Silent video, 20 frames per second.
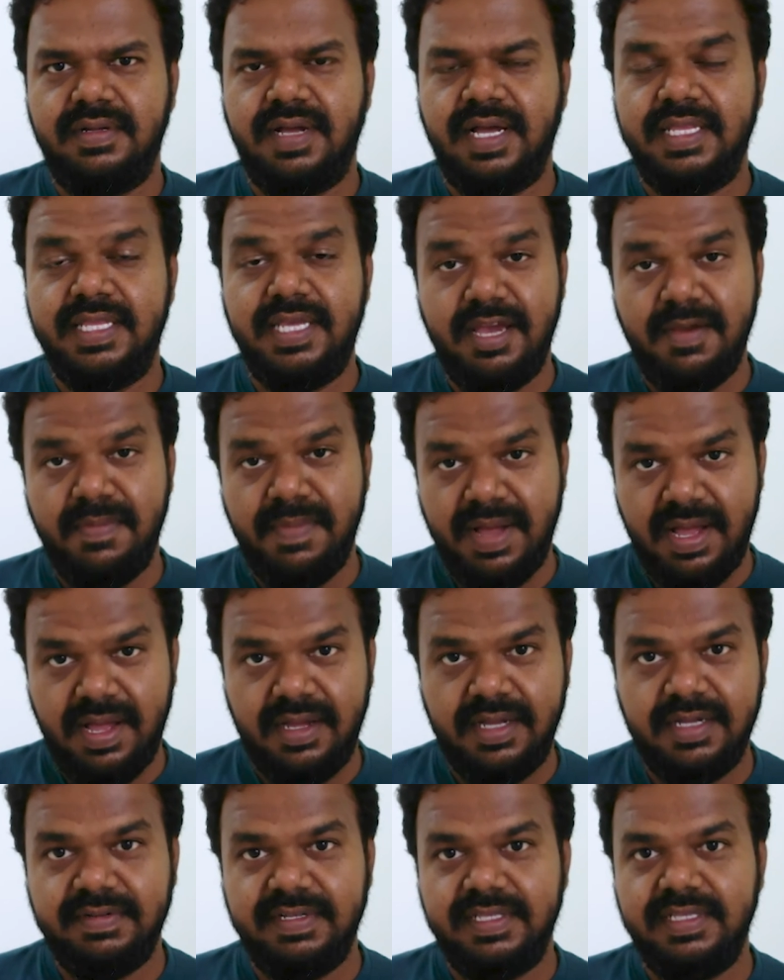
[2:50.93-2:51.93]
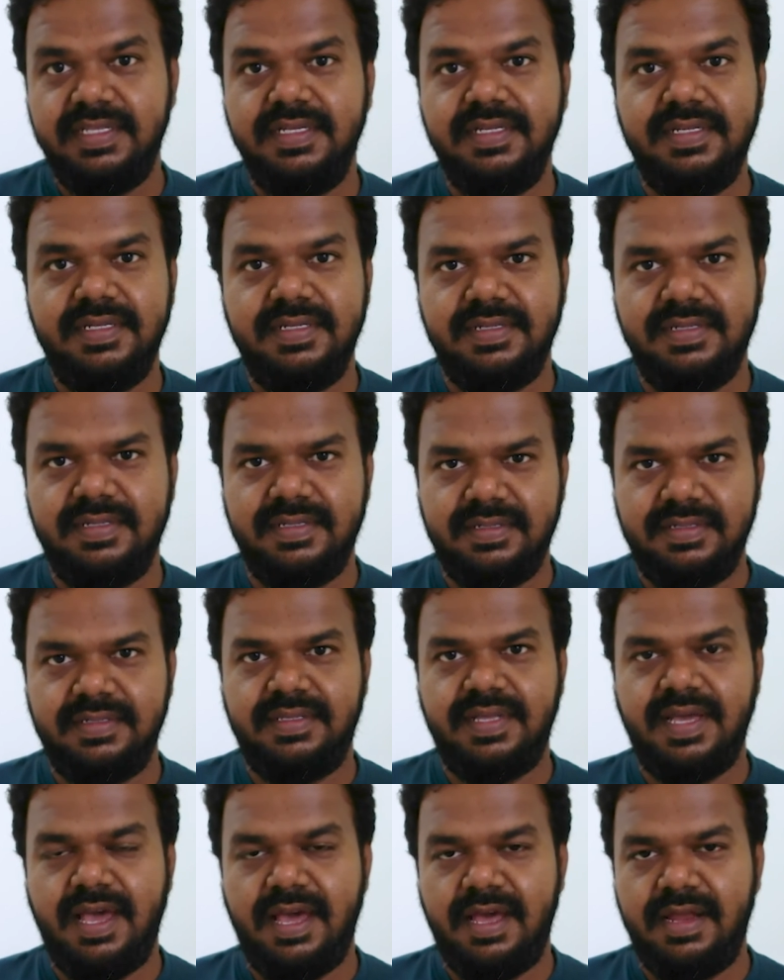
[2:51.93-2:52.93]
அதிகமாக வந்து
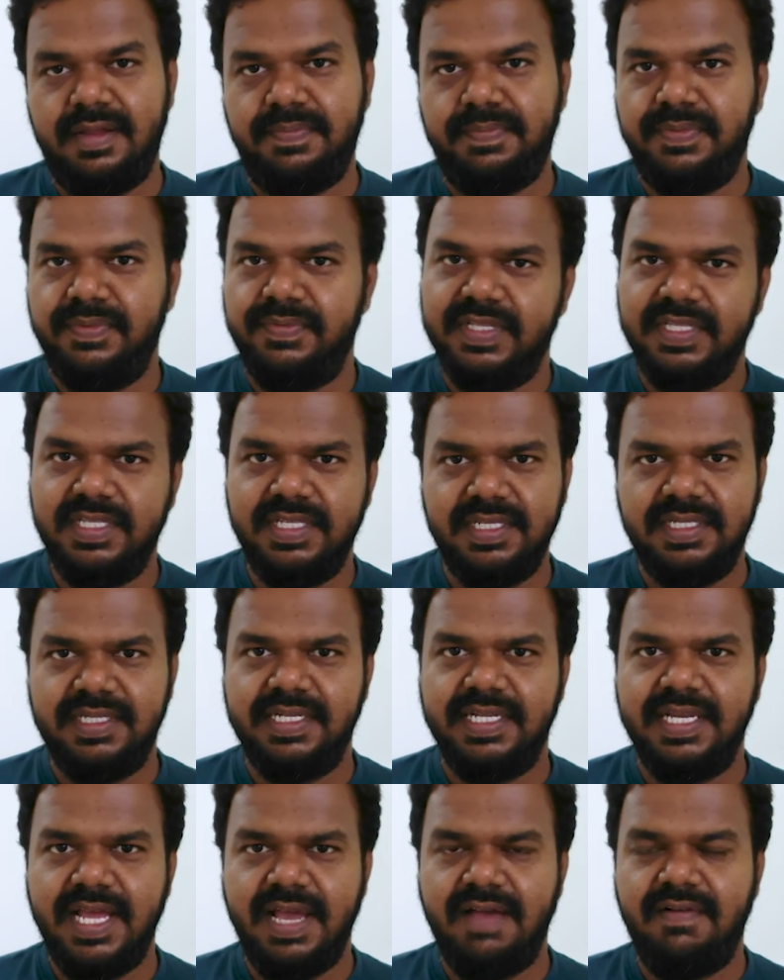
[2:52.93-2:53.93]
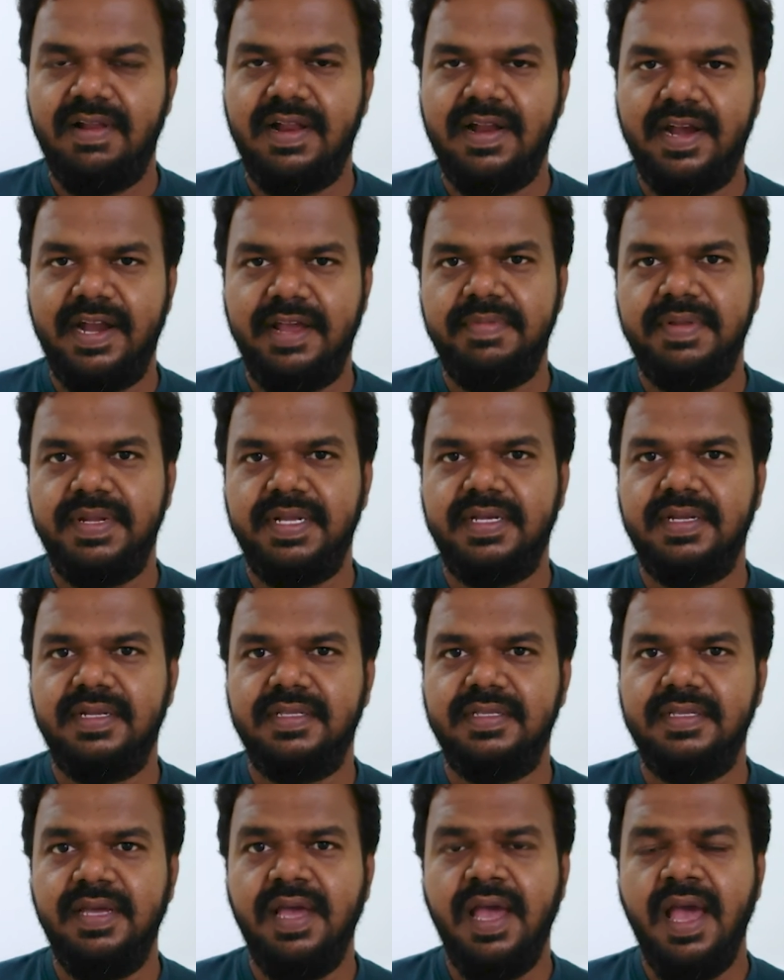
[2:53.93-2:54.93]
தயாரிப்பு வந்து இந்தியாவில்
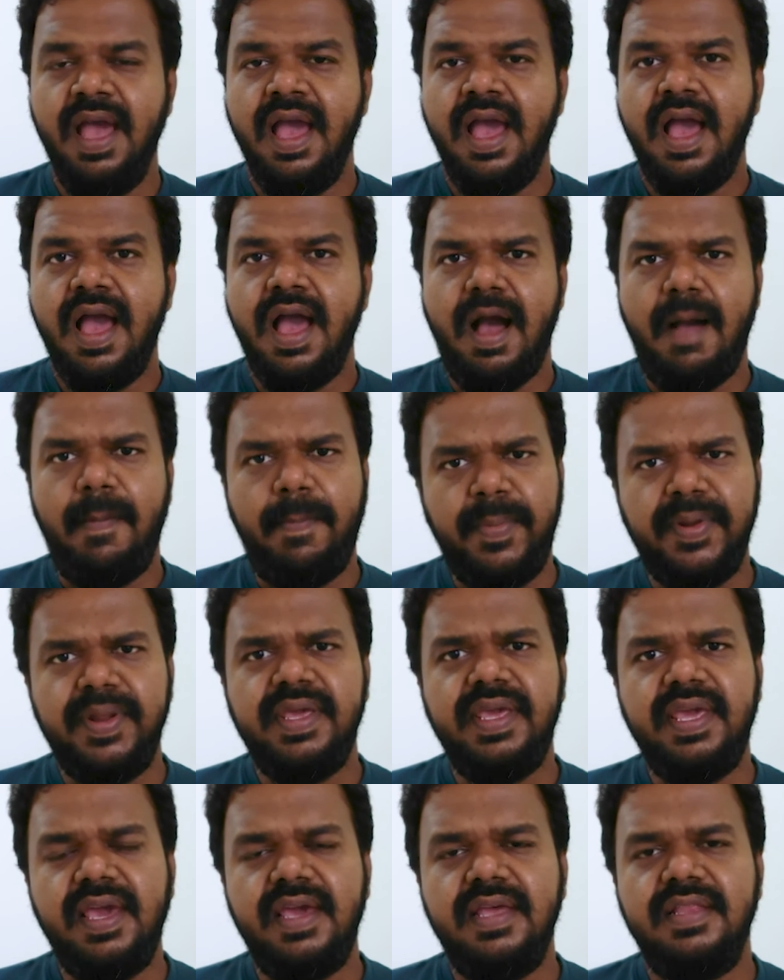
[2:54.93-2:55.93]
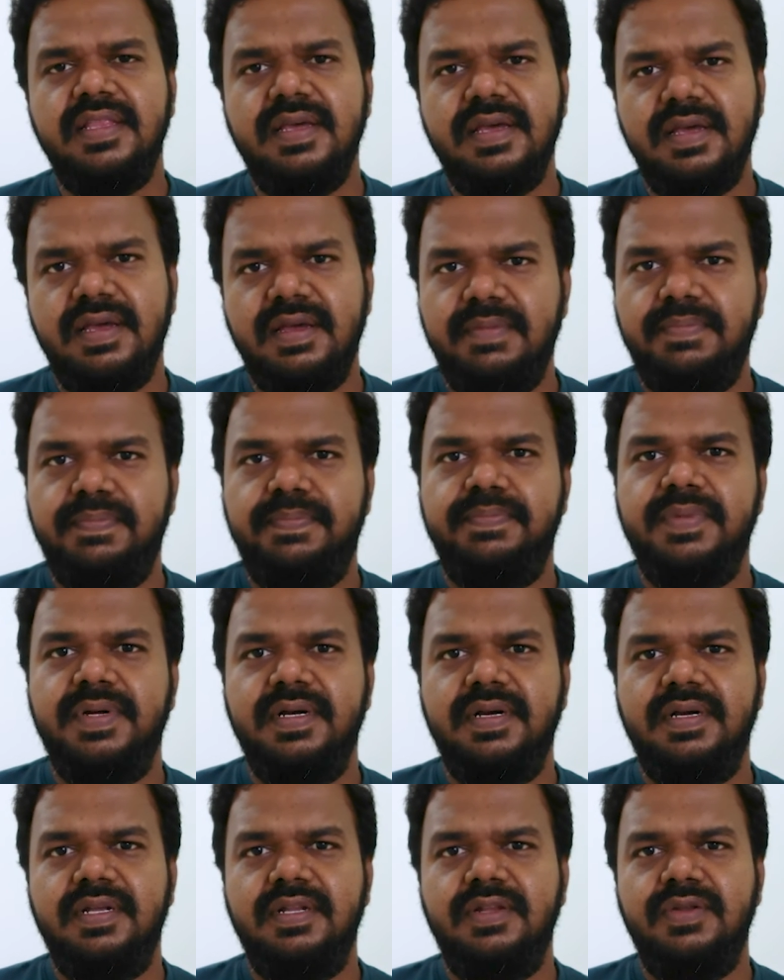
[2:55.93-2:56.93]
நடைபெறுகிறது அப்புறம் ஏன் இந்த
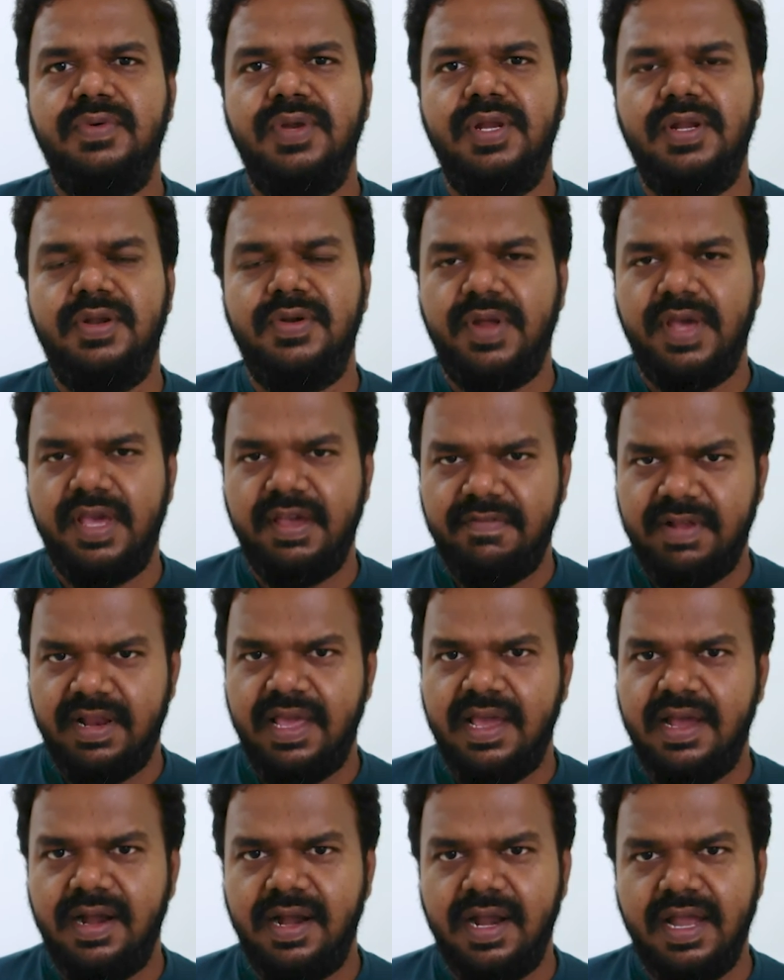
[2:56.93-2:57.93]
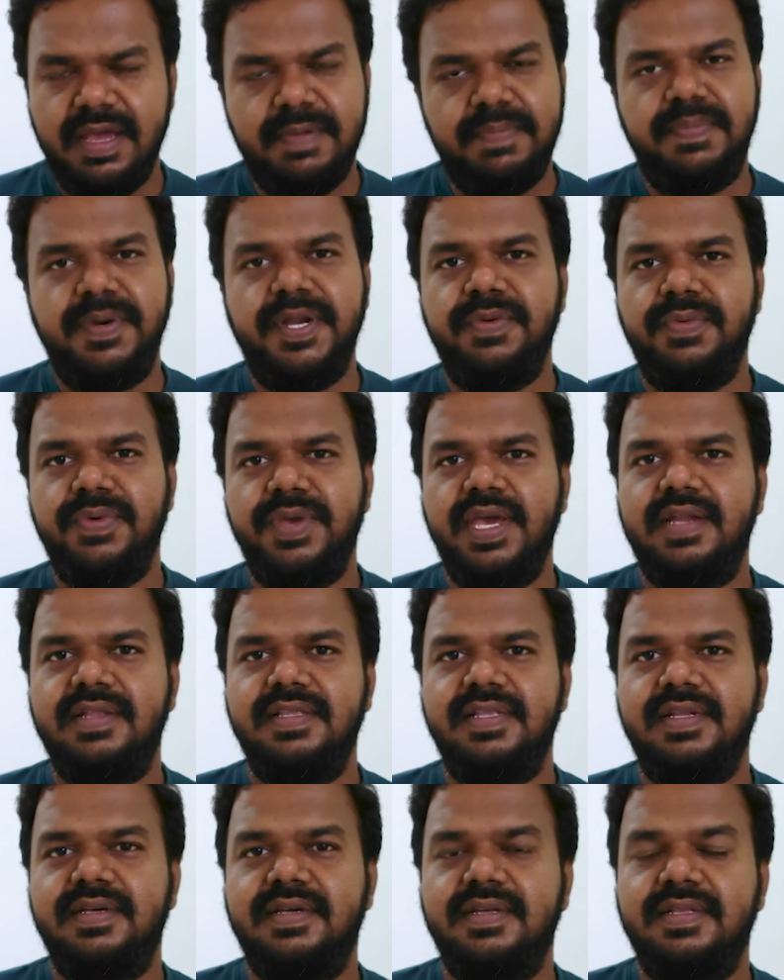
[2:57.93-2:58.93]
நூலினுடைய விலைகள்லாம் இப்படி
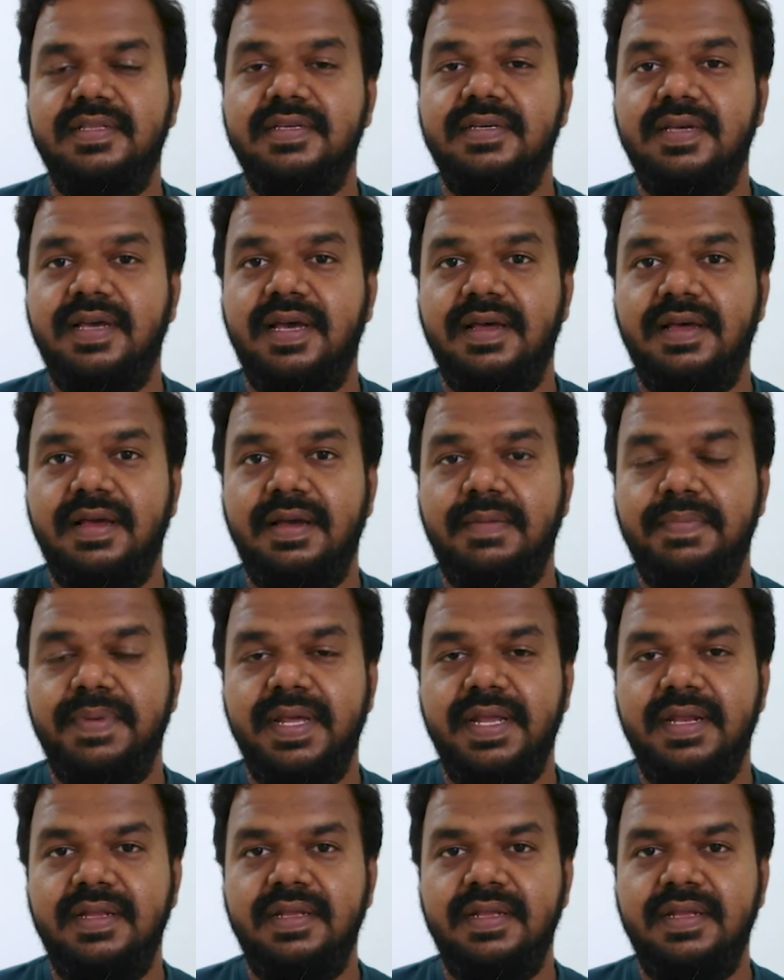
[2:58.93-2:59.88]
உயர்ந்திருக்குது அப்படின்னு